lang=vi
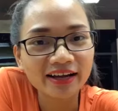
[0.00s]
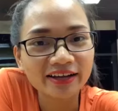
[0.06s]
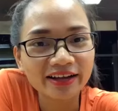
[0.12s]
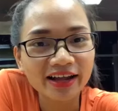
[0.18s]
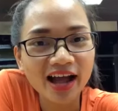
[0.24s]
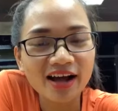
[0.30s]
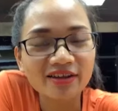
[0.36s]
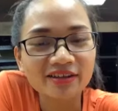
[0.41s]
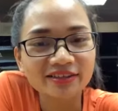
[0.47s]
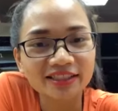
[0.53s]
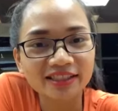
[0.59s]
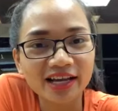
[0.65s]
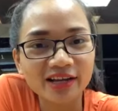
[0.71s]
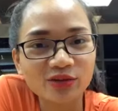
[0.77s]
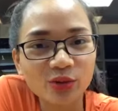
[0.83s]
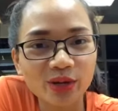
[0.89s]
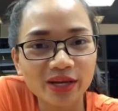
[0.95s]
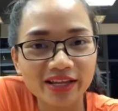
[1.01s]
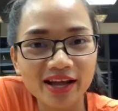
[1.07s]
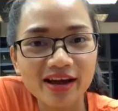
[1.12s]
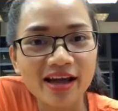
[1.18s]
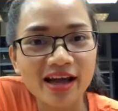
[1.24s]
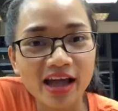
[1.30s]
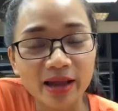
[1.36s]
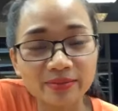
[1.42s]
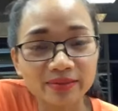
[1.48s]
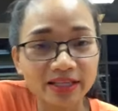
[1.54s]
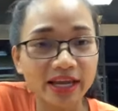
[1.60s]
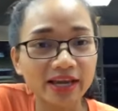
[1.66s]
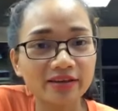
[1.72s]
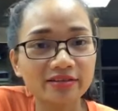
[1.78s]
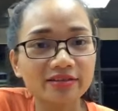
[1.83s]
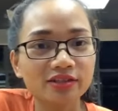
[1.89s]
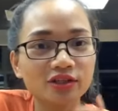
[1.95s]
nha, chị Thanh Thủy nhá, em
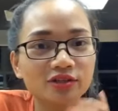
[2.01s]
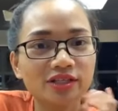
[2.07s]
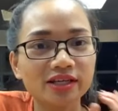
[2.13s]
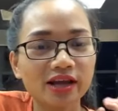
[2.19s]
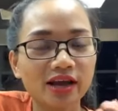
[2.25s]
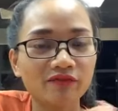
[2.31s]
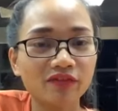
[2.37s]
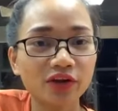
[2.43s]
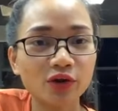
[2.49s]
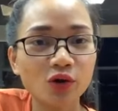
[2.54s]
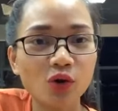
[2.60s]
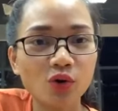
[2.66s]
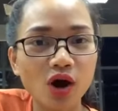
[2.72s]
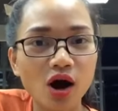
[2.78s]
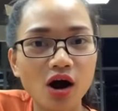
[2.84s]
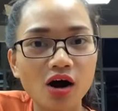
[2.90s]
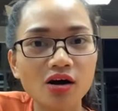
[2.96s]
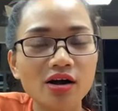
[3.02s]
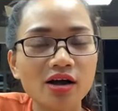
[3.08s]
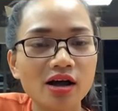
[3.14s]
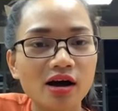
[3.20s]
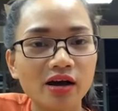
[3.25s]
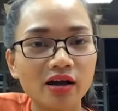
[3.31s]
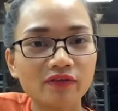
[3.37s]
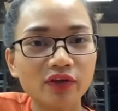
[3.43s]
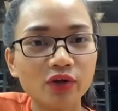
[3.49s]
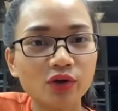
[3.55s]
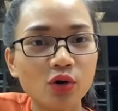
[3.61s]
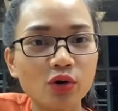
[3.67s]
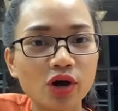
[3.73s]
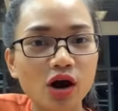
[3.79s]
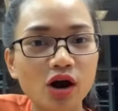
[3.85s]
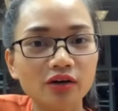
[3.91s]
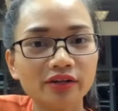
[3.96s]
sẽ gửi cho chị cái video đó. Cái video
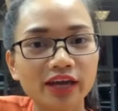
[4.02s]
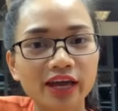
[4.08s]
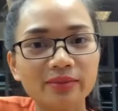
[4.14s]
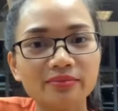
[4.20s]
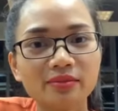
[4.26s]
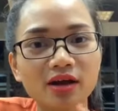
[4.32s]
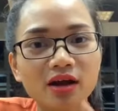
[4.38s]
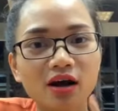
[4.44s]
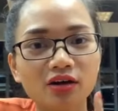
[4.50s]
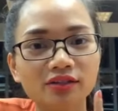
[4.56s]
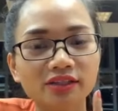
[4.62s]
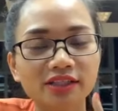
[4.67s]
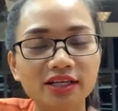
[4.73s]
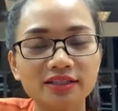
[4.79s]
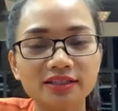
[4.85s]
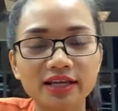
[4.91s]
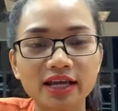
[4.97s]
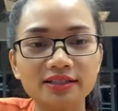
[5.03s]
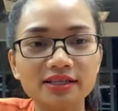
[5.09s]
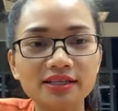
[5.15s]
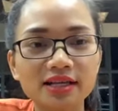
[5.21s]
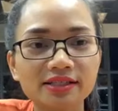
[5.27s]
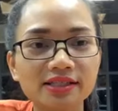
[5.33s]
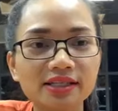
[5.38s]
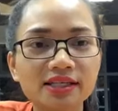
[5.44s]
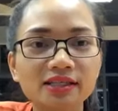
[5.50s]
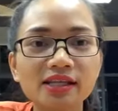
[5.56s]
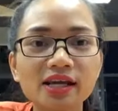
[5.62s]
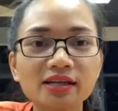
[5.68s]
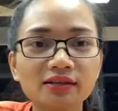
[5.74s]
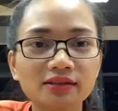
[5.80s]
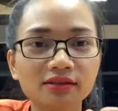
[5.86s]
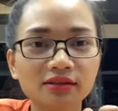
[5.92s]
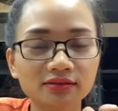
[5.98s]
đó thì em có chia sẻ rất là chi
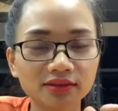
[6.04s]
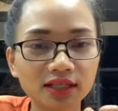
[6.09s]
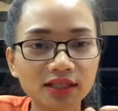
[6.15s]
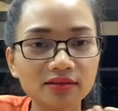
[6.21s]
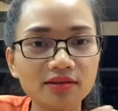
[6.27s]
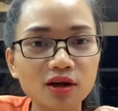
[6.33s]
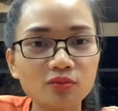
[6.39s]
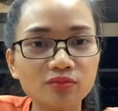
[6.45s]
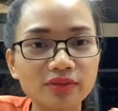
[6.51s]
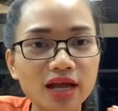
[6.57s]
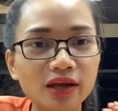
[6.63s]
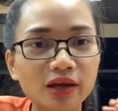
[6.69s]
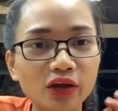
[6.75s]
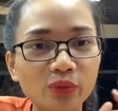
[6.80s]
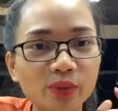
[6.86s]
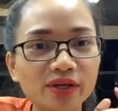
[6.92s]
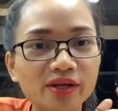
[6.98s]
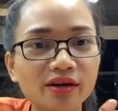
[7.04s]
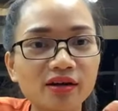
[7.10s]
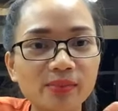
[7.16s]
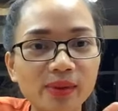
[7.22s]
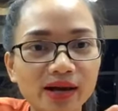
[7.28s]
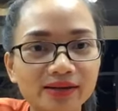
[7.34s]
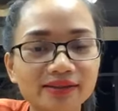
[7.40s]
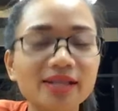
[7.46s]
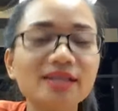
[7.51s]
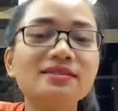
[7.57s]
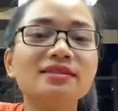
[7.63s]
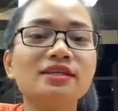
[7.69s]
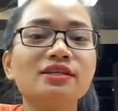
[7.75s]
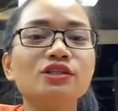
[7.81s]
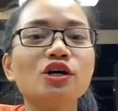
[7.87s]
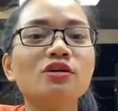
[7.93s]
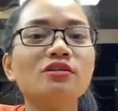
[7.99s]
tiết hướng dẫn động tác aerobic cơ bản nhất
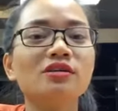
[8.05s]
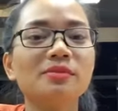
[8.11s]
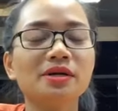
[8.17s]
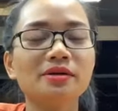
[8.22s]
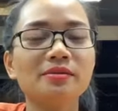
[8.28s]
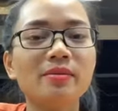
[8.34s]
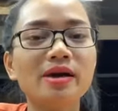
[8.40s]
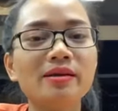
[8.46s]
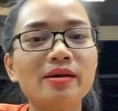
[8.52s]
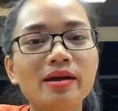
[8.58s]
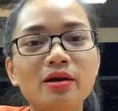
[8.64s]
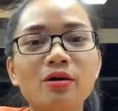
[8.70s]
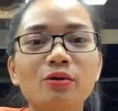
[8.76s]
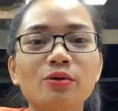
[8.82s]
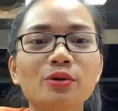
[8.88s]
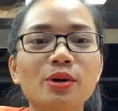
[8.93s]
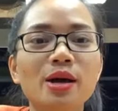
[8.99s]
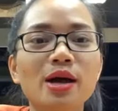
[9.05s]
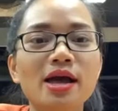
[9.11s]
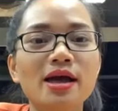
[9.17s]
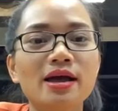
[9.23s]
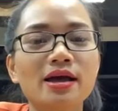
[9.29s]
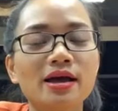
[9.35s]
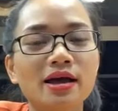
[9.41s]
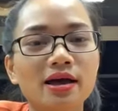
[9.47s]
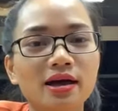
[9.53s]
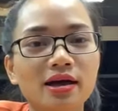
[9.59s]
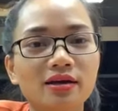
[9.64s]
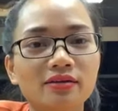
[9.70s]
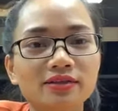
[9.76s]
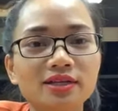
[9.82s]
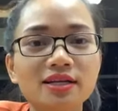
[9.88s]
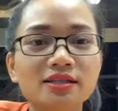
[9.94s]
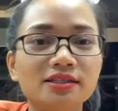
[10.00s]
dành cho người bắt đầu,
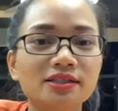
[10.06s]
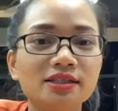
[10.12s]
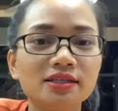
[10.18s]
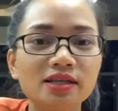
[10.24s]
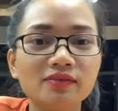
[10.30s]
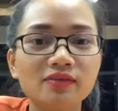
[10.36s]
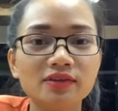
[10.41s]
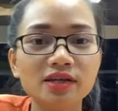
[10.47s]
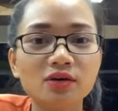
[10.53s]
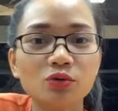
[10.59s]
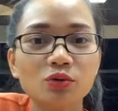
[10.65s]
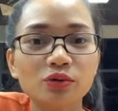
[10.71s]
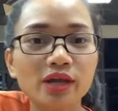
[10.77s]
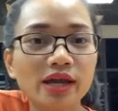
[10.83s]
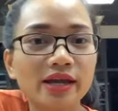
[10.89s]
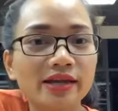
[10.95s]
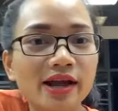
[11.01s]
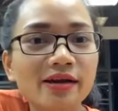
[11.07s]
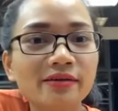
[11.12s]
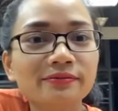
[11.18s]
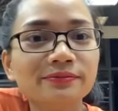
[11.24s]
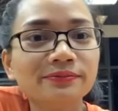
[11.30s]
rất là chi tiết và rất là cụ thể nhá.